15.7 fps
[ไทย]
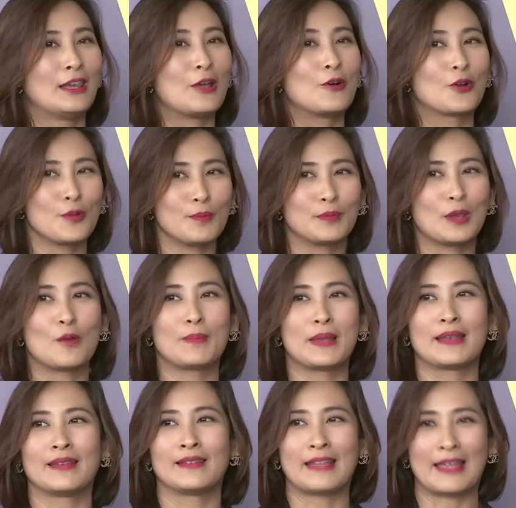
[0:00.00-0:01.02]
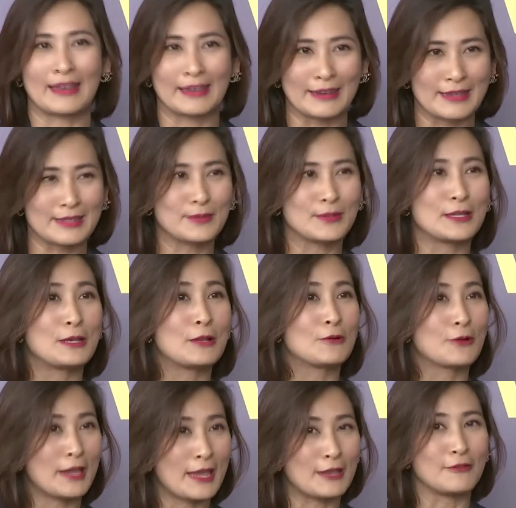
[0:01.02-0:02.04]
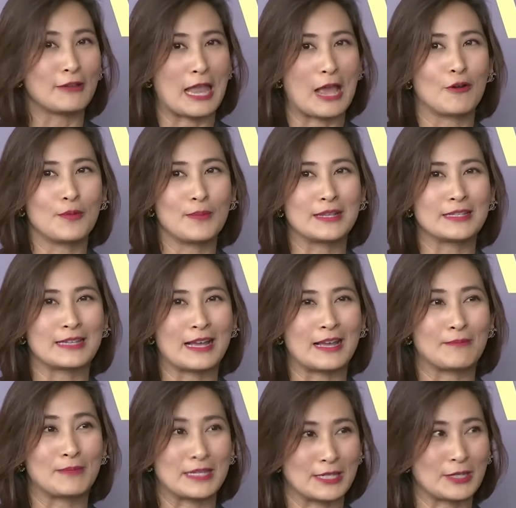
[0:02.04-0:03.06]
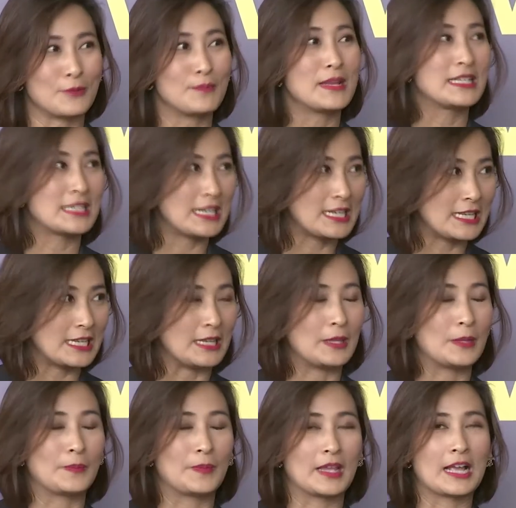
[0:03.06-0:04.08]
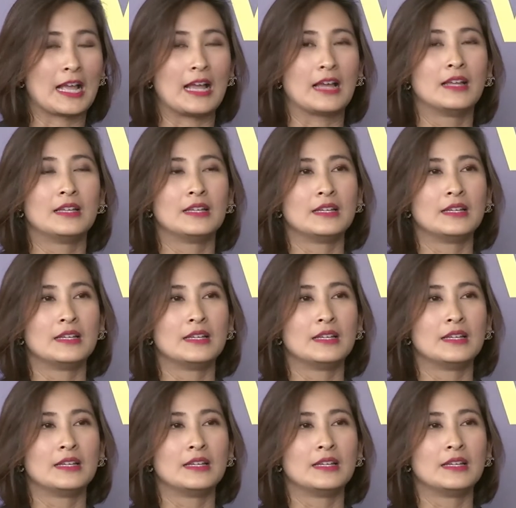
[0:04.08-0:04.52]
เราก็เราเป็น analyst เพราะฉะนั้นเราก็เห็นอยู่แล้วว่ามันจะมันจะต้องเป็นเช่นนี้นะคะ